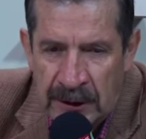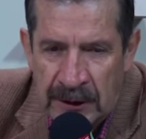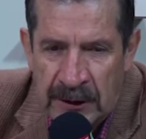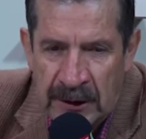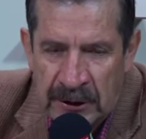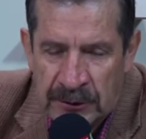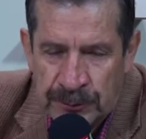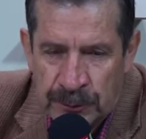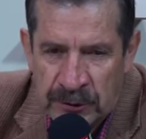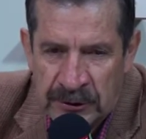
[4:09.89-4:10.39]
y
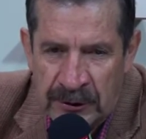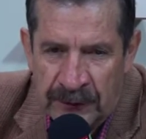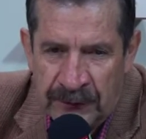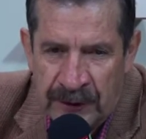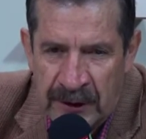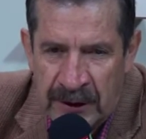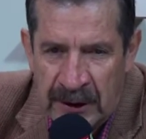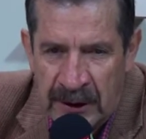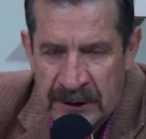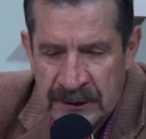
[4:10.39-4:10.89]
la esposa
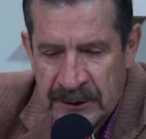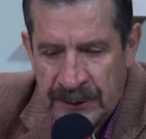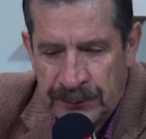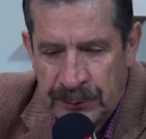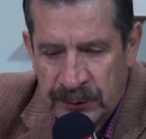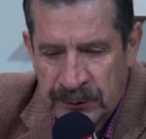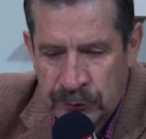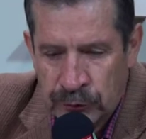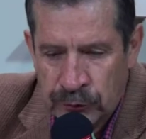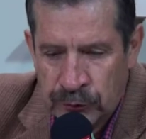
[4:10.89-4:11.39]
fallece,
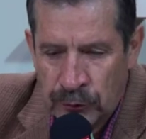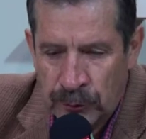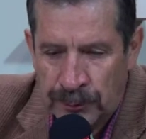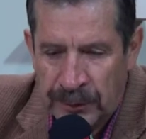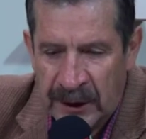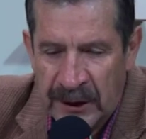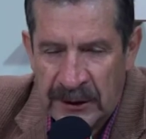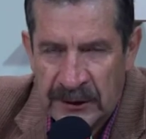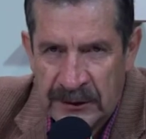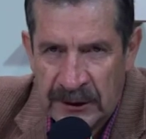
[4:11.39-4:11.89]
pues su
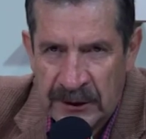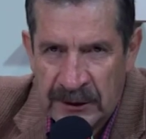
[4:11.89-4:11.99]
suplente.